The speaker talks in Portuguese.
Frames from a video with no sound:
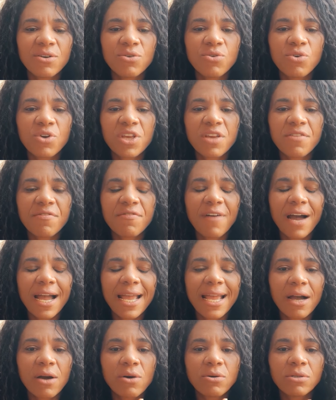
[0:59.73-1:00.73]
o que
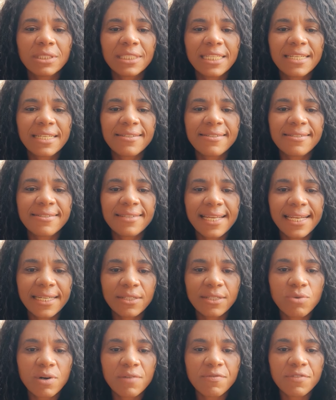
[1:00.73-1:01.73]
vai acontecer
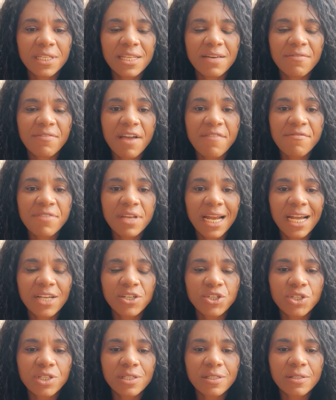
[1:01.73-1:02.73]
na tua vida vai virar
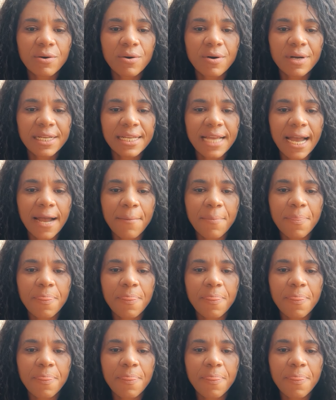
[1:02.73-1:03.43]
história.